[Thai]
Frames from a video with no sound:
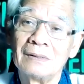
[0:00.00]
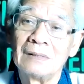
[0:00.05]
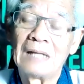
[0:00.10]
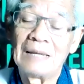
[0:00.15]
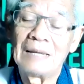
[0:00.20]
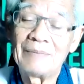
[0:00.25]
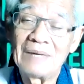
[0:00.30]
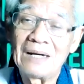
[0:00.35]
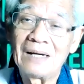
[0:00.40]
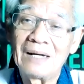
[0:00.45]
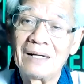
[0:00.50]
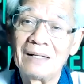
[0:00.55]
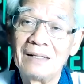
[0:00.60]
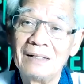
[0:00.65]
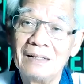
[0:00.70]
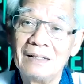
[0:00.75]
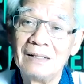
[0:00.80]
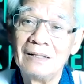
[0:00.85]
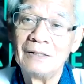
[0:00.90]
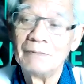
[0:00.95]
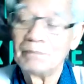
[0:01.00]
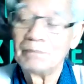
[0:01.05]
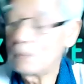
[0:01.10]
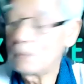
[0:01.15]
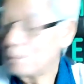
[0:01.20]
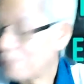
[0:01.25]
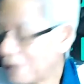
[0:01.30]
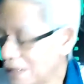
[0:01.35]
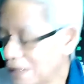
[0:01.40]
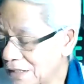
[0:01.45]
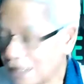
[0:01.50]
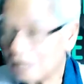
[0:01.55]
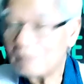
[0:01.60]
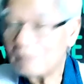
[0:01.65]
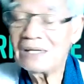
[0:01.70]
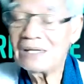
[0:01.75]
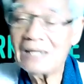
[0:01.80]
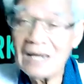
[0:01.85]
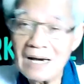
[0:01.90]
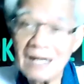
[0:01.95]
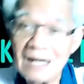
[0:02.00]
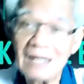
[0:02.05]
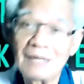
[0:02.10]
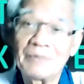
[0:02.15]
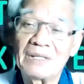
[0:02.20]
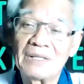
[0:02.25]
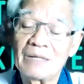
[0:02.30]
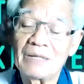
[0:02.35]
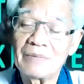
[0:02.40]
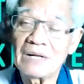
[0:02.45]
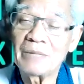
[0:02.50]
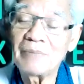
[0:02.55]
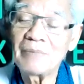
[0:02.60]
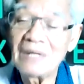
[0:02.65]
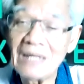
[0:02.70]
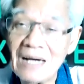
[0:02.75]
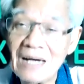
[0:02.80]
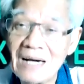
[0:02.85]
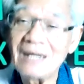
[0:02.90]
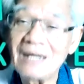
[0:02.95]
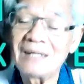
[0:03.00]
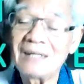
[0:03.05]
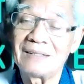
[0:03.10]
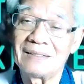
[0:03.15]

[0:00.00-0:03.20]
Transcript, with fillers: เห็นไหมฮะมันไปไหนไม่ได้ มันทำอะไรไม่ได้